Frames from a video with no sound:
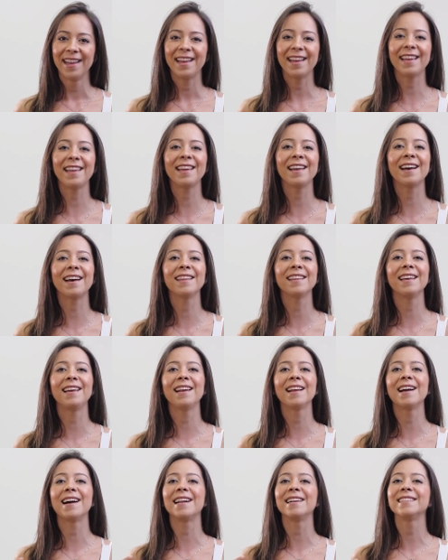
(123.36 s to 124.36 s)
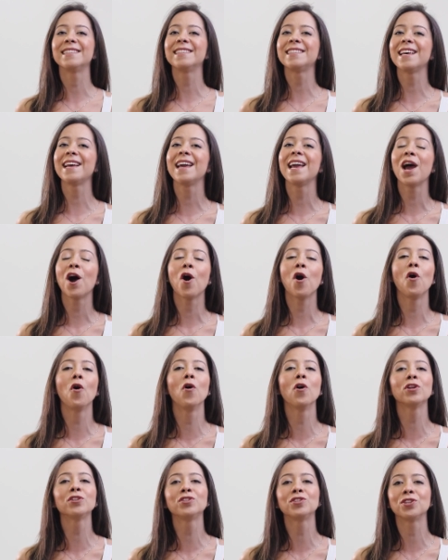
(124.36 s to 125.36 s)
y adelgacé
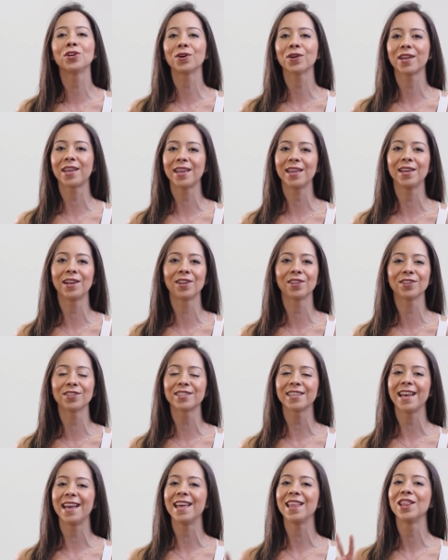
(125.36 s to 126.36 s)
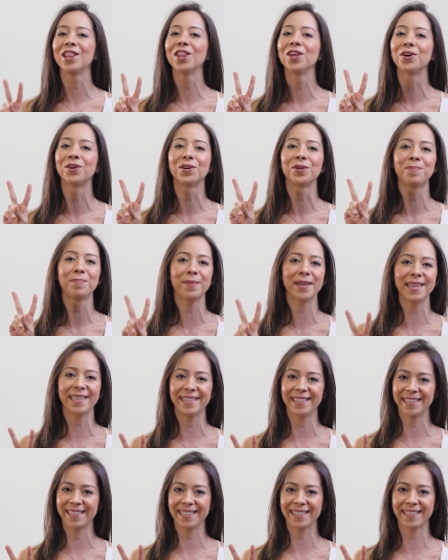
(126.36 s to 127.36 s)
8 kilos en dos
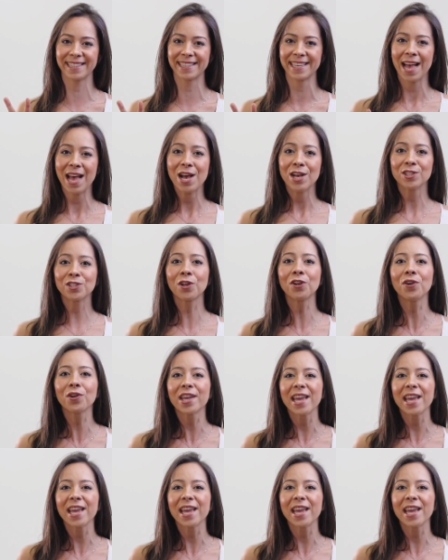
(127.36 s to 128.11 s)
meses. Solo